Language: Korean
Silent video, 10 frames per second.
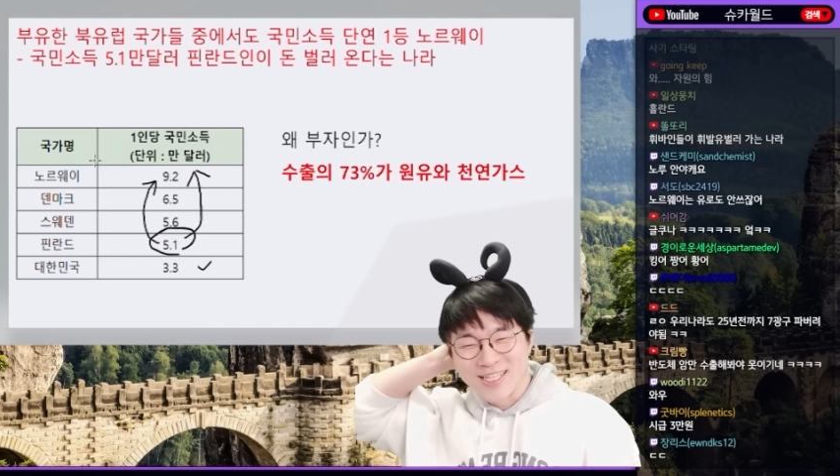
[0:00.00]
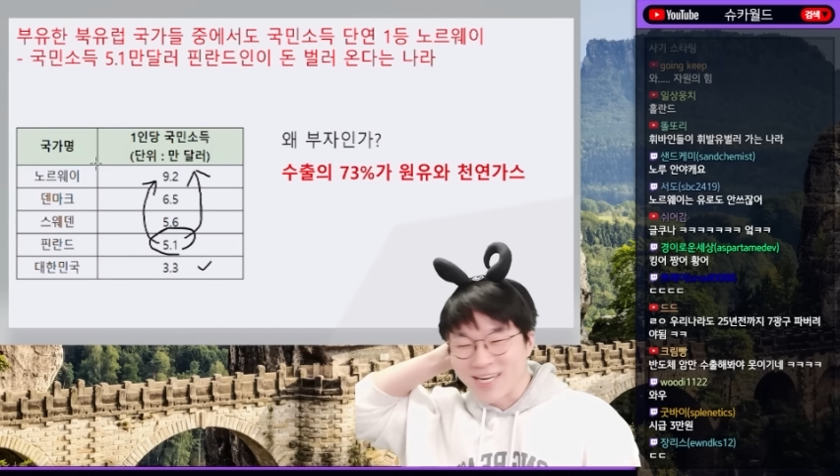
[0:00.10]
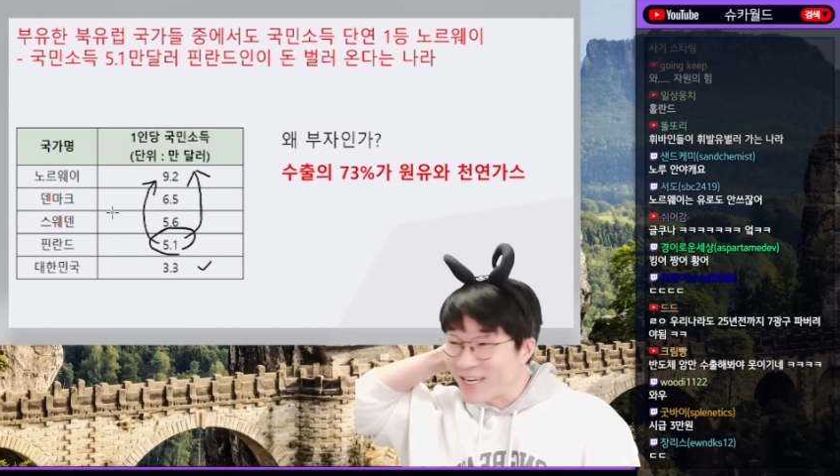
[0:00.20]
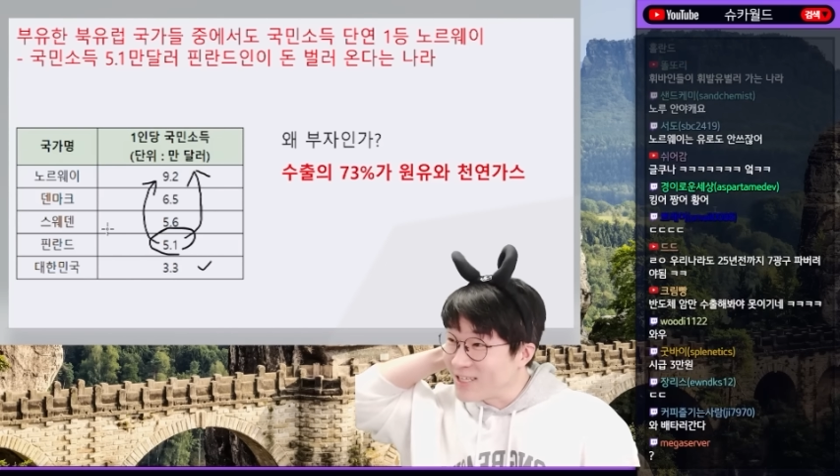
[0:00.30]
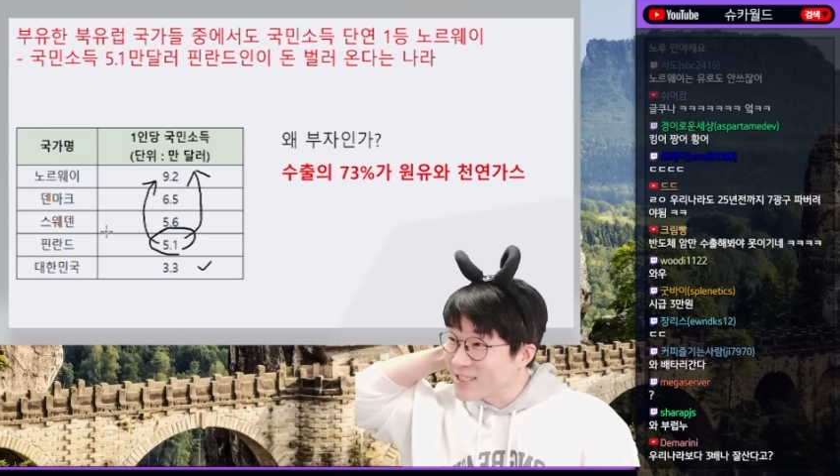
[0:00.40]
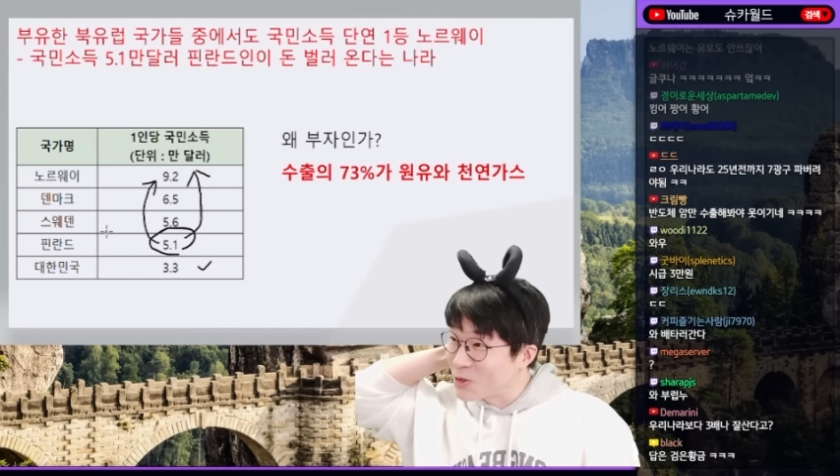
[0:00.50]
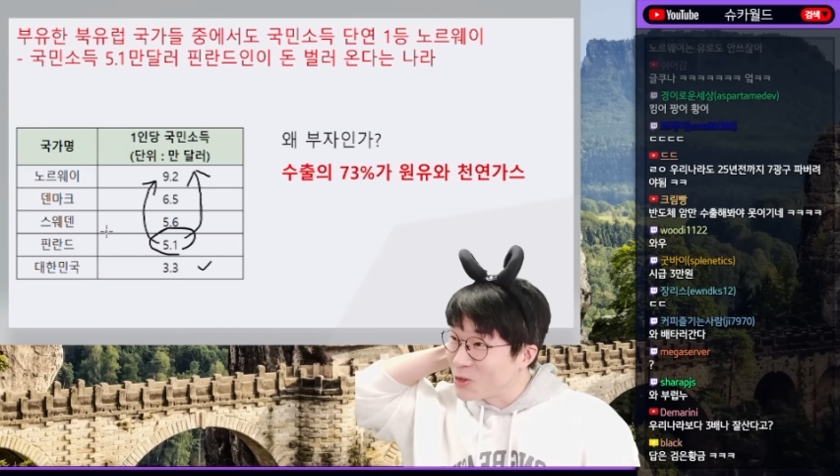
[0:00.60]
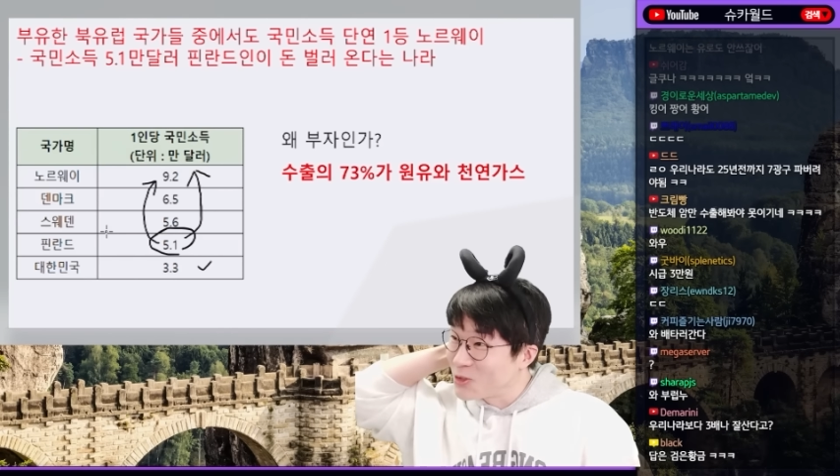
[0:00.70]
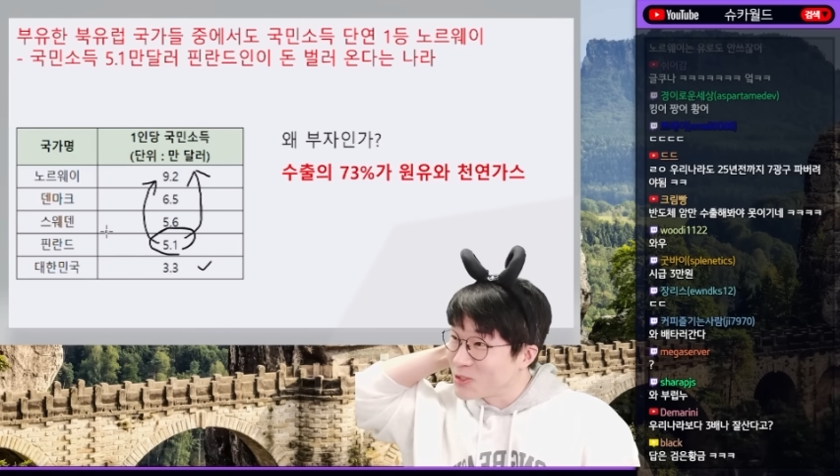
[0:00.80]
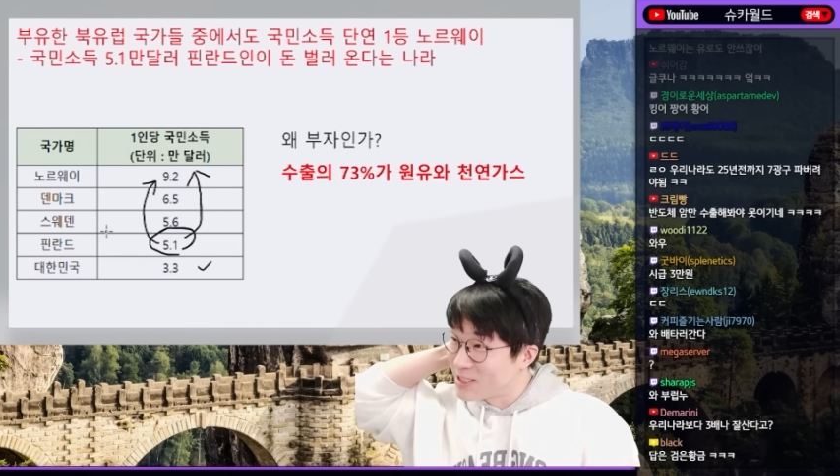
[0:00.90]
이 나라가
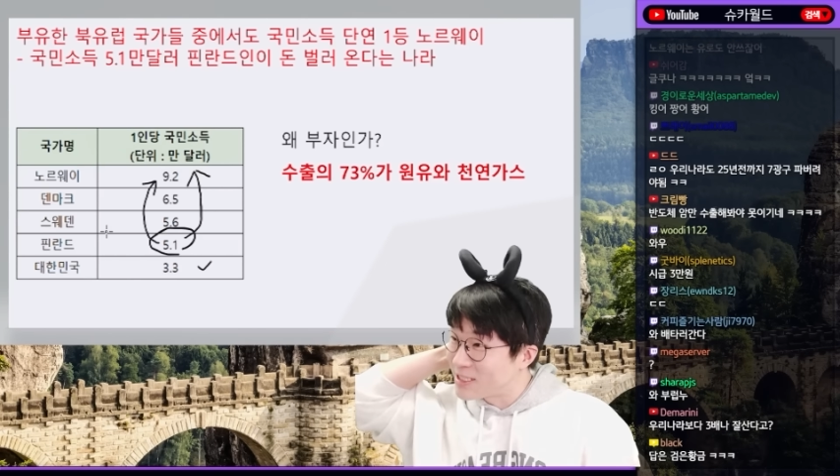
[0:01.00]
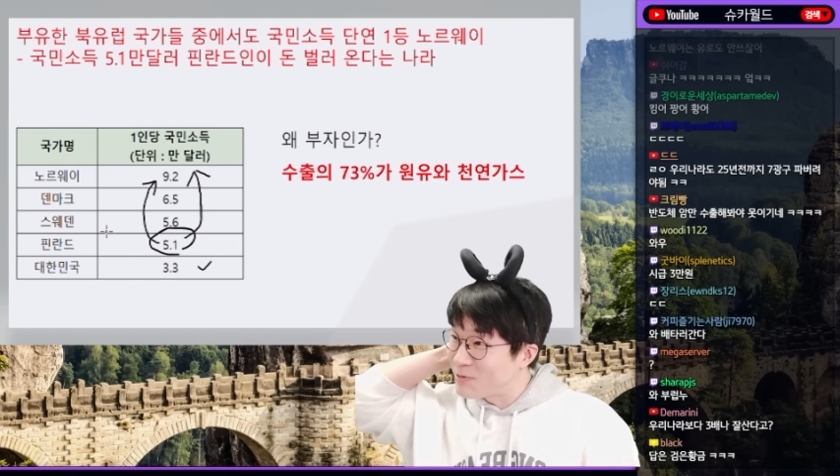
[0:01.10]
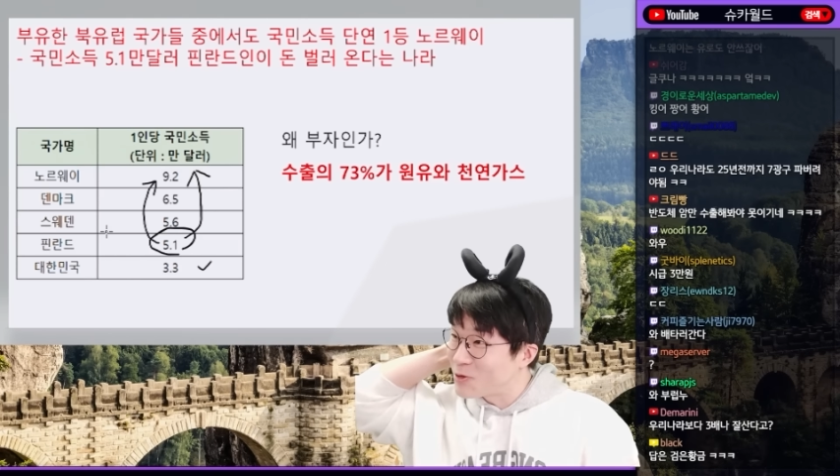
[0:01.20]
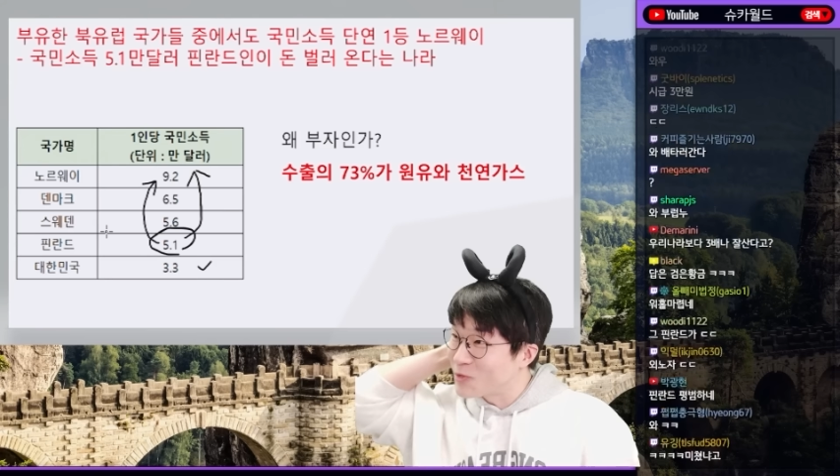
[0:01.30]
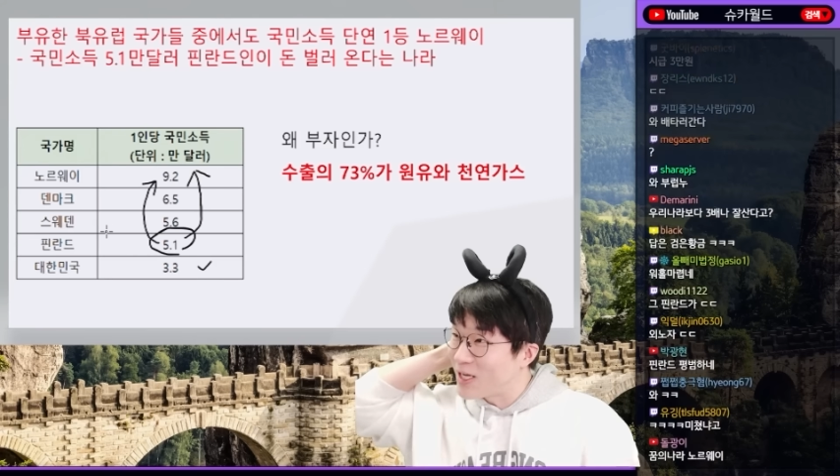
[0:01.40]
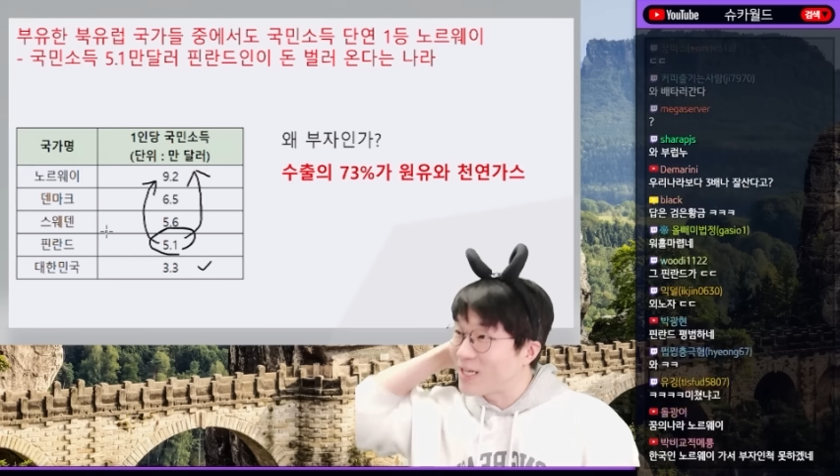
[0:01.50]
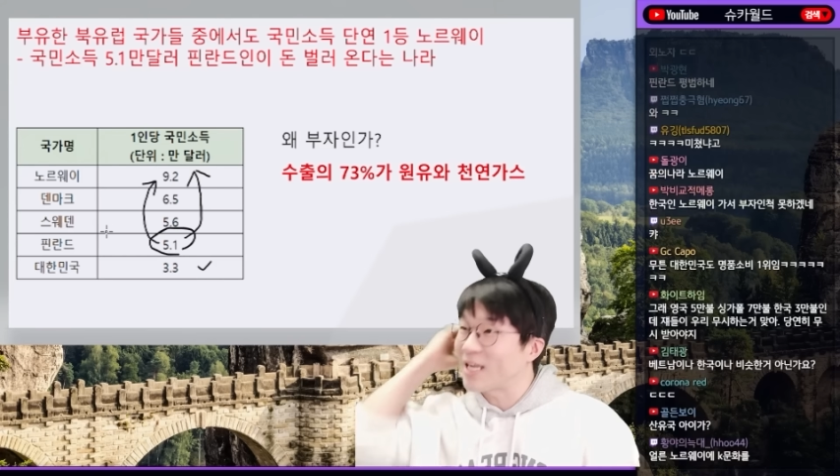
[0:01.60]
그런 느낌이구나.